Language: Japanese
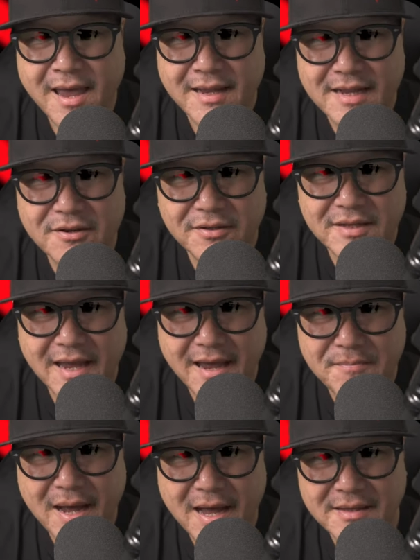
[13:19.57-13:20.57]
なの
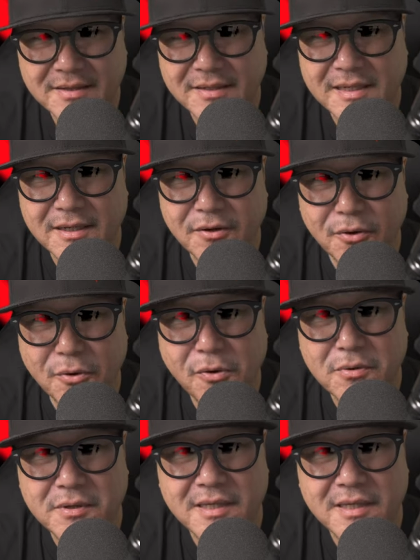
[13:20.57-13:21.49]
でまあ次の大